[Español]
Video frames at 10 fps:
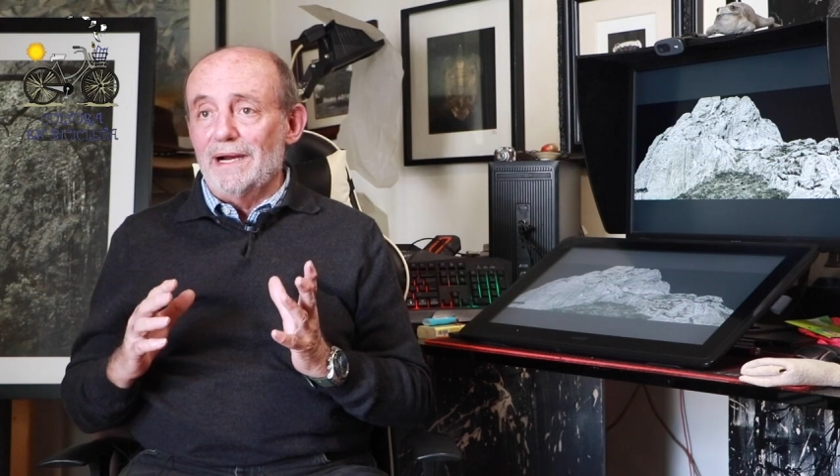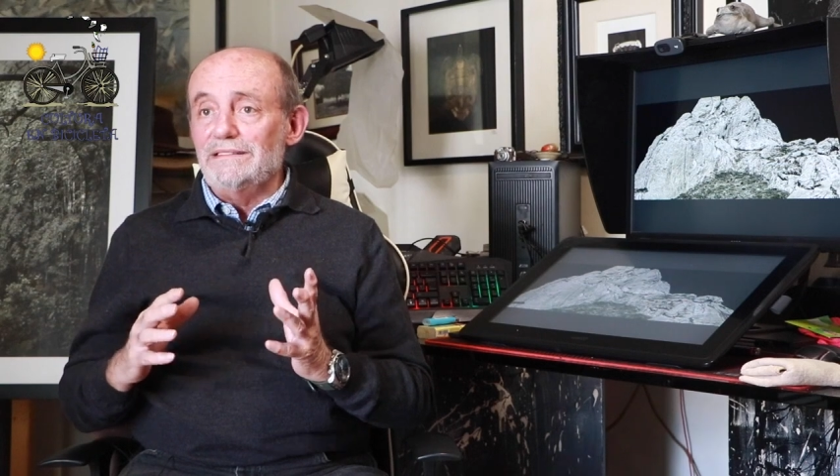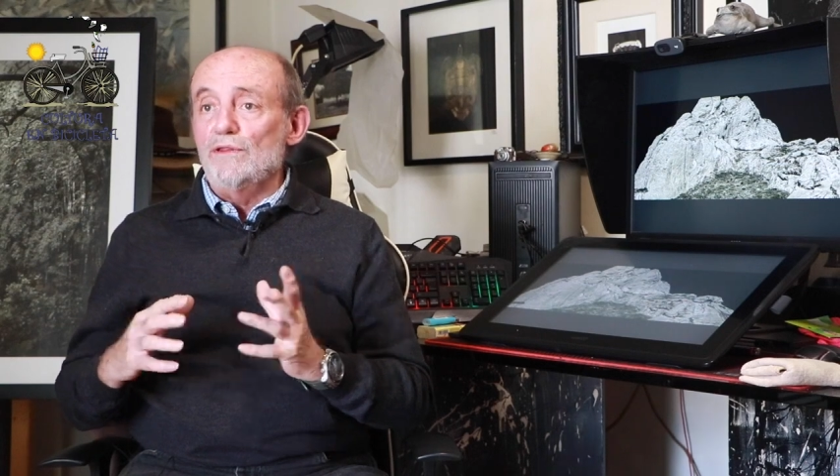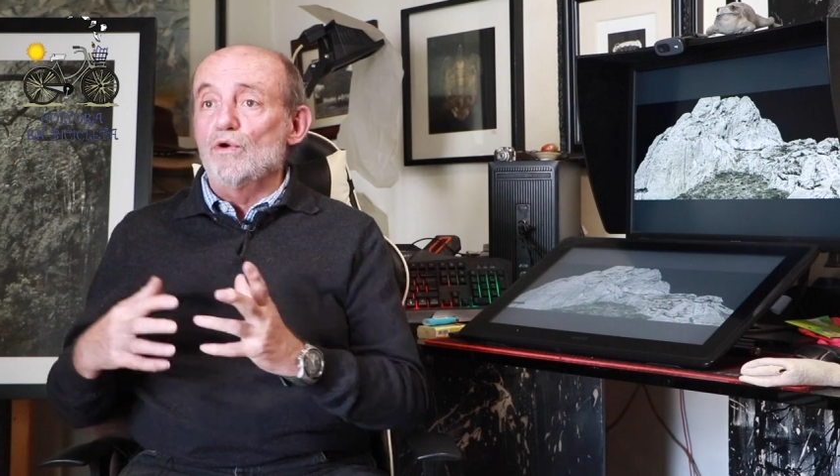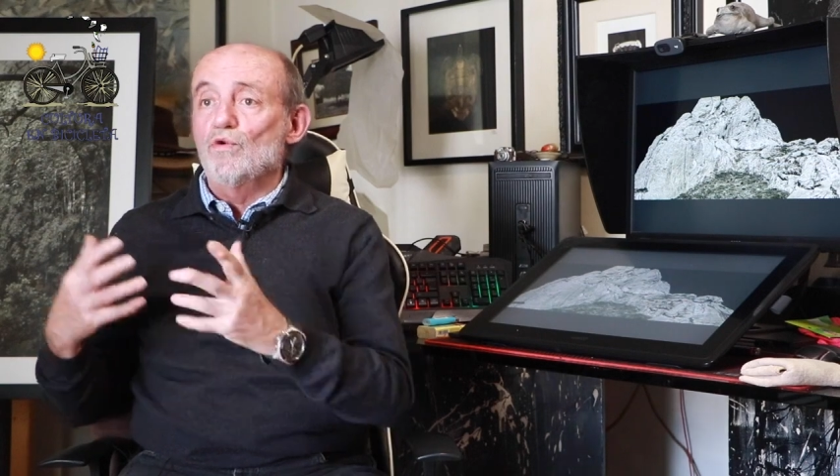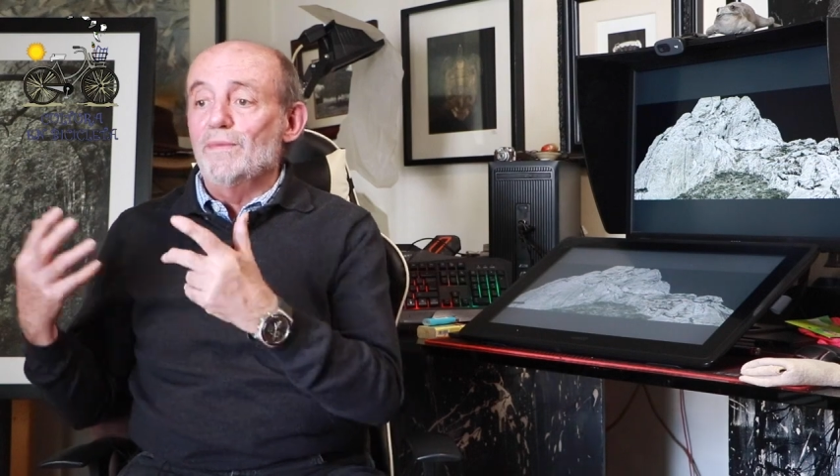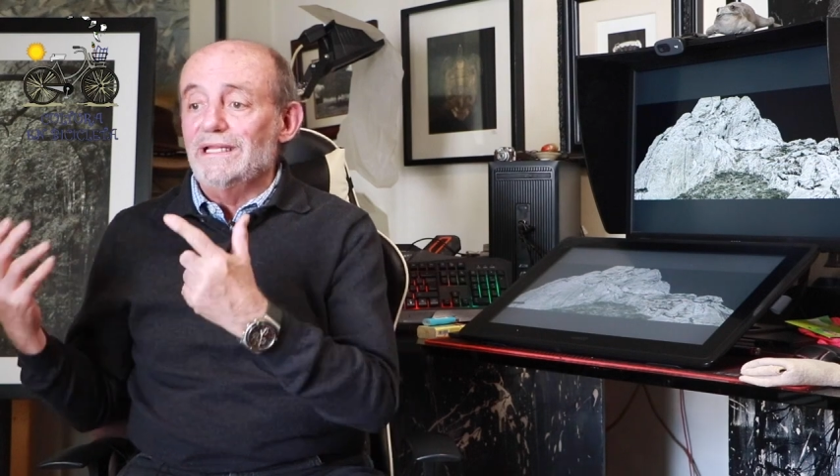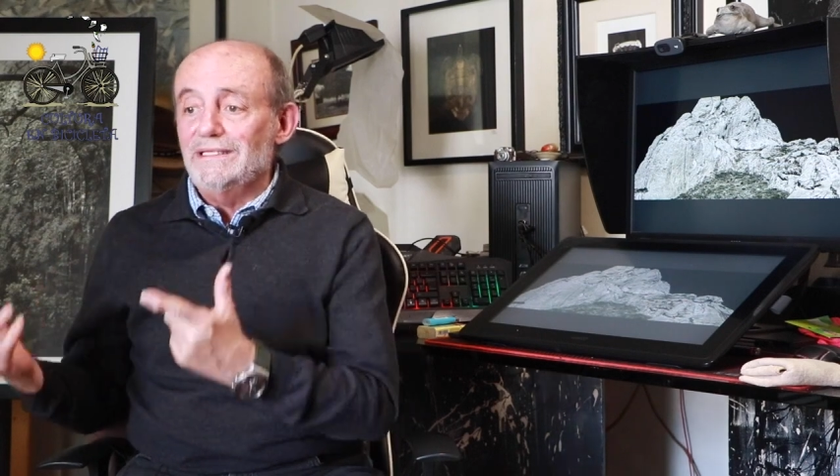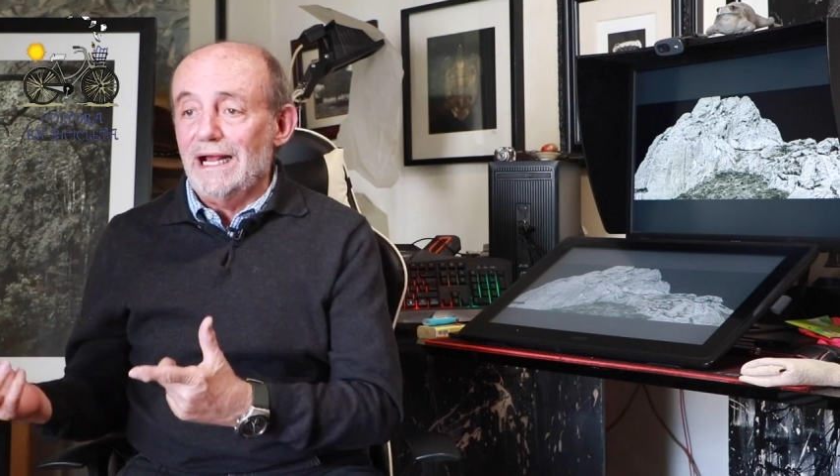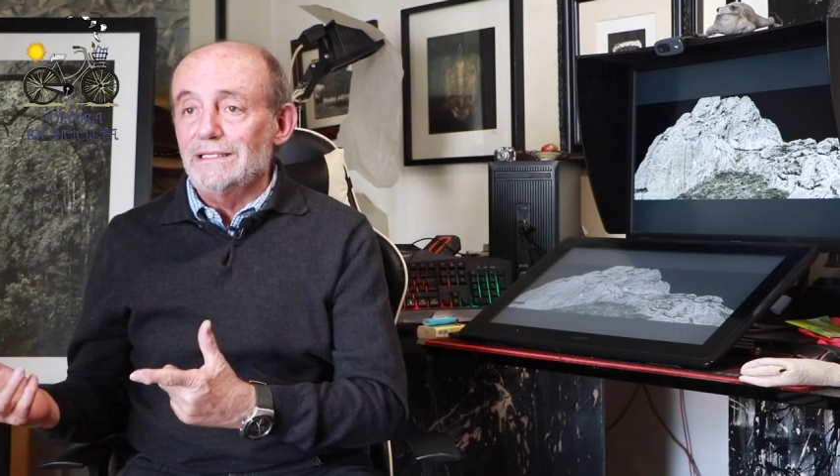parte
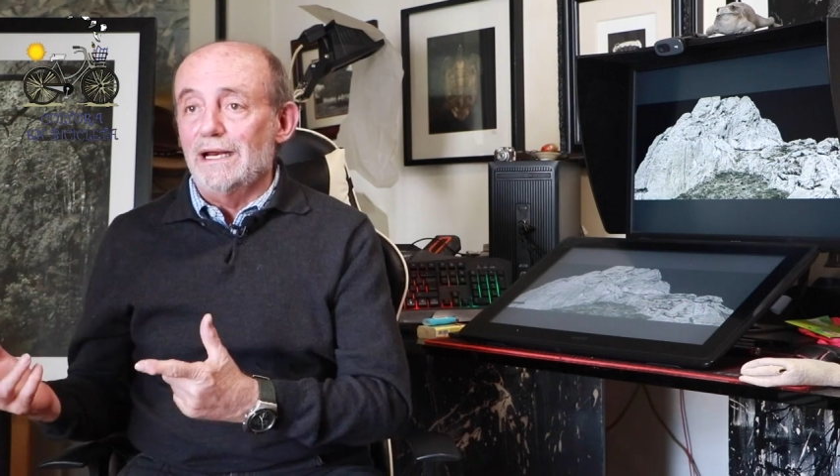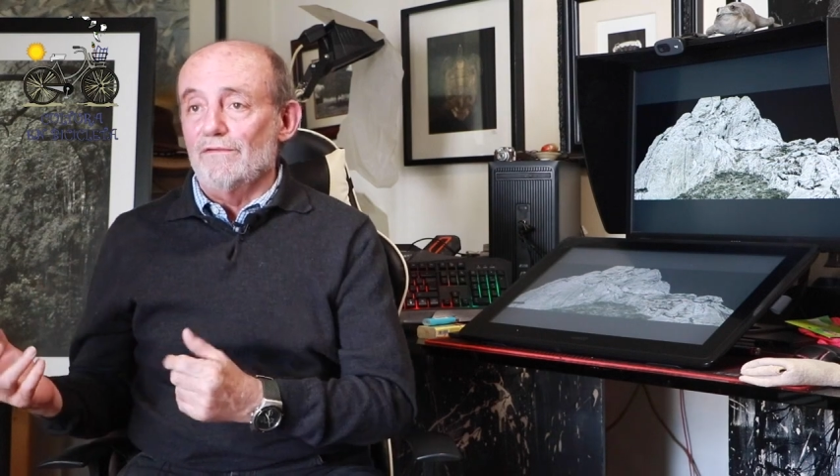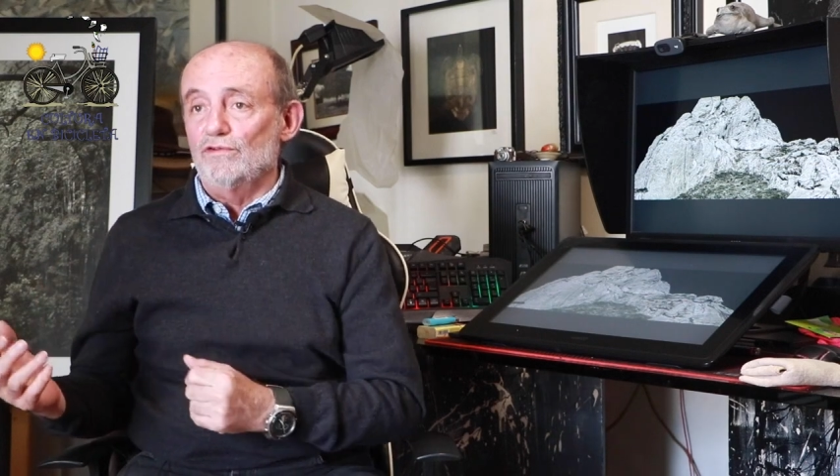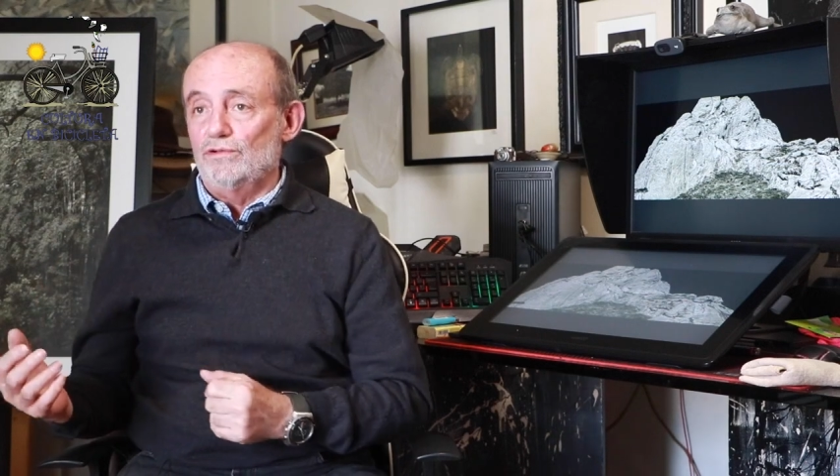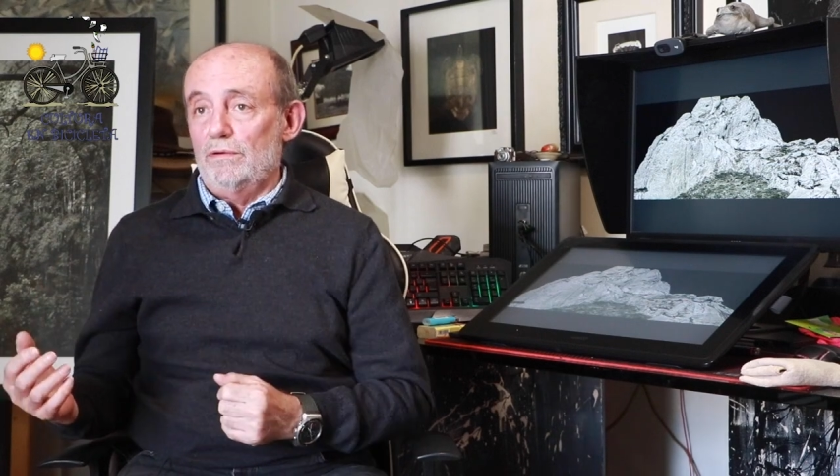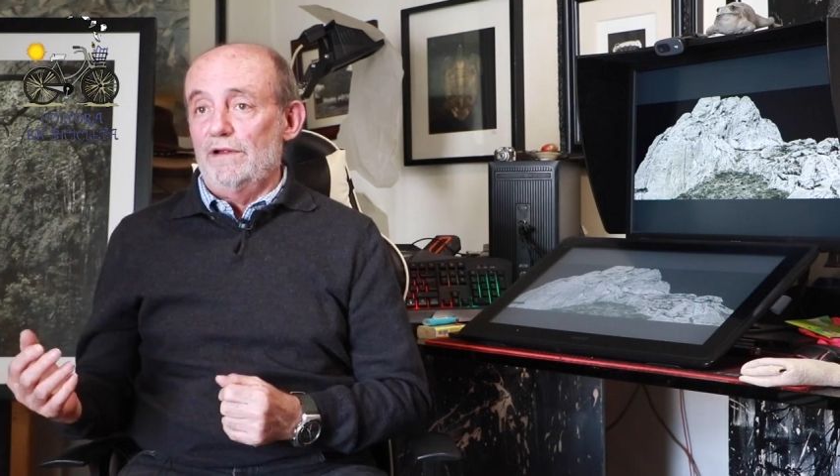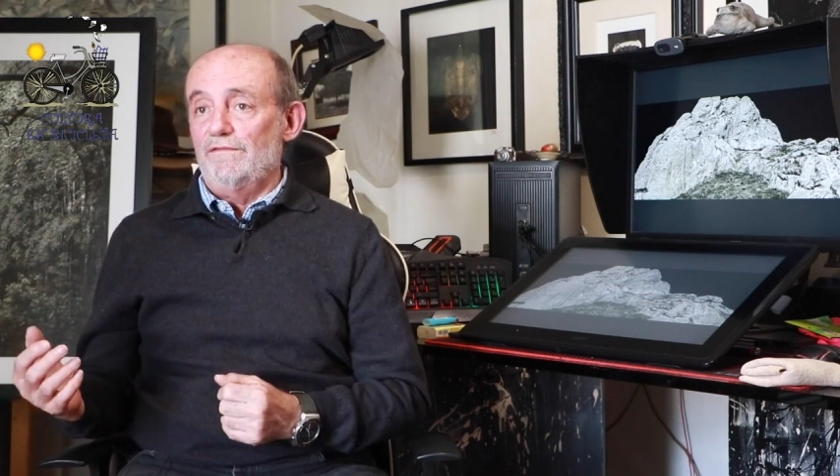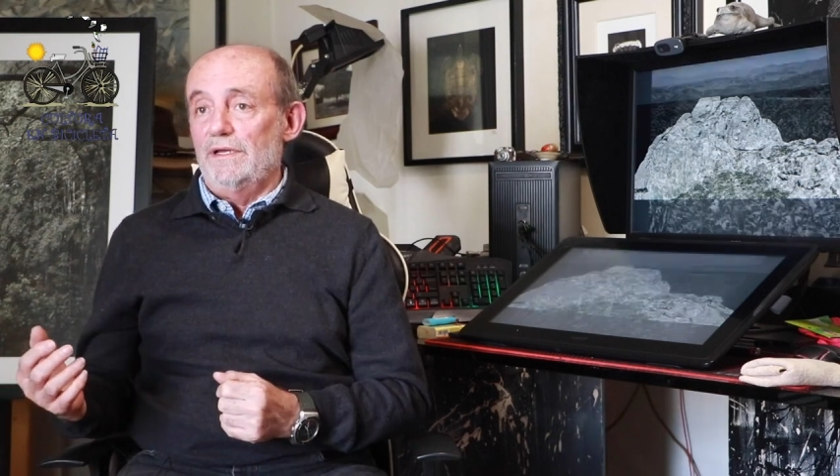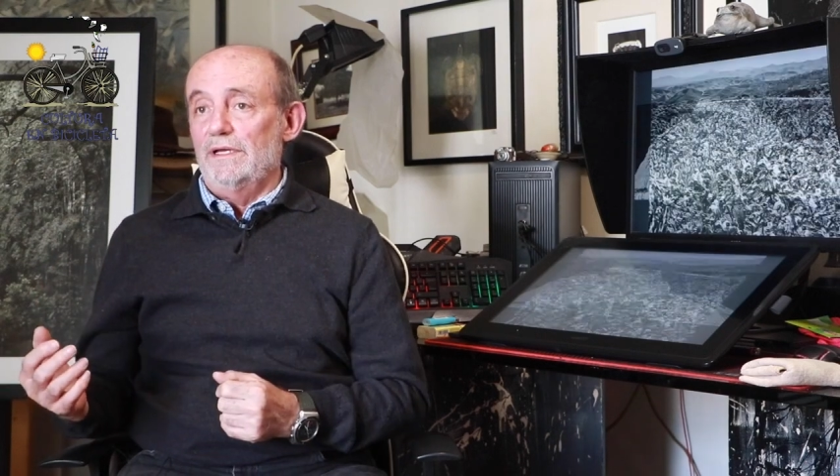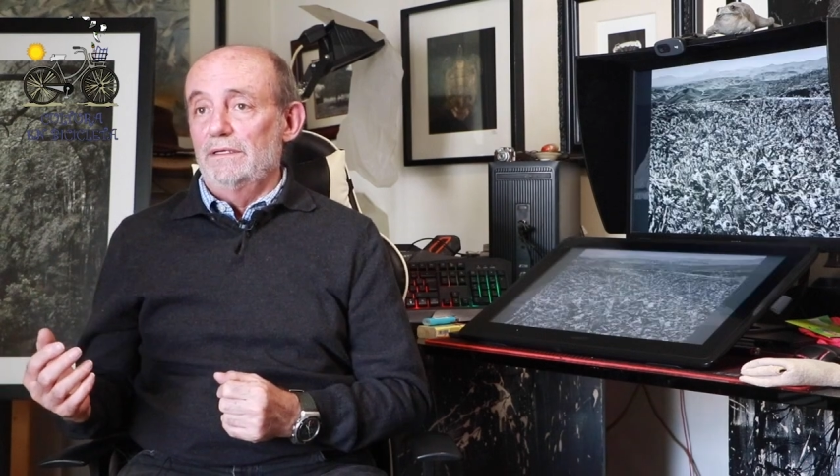documental de la
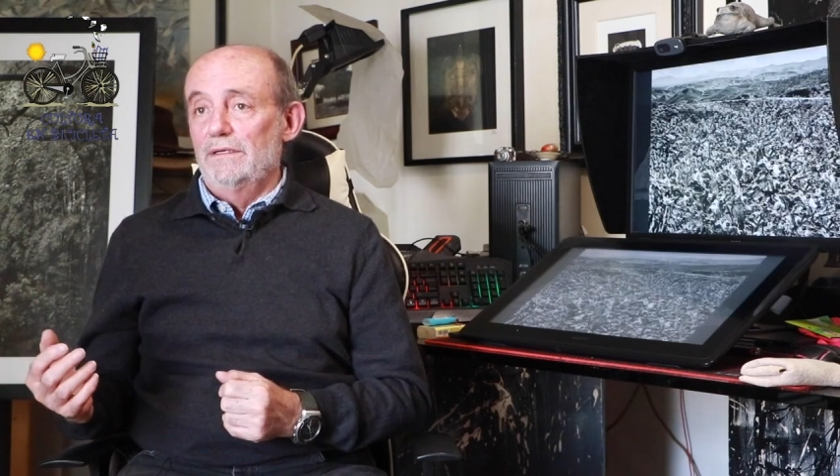fotografía.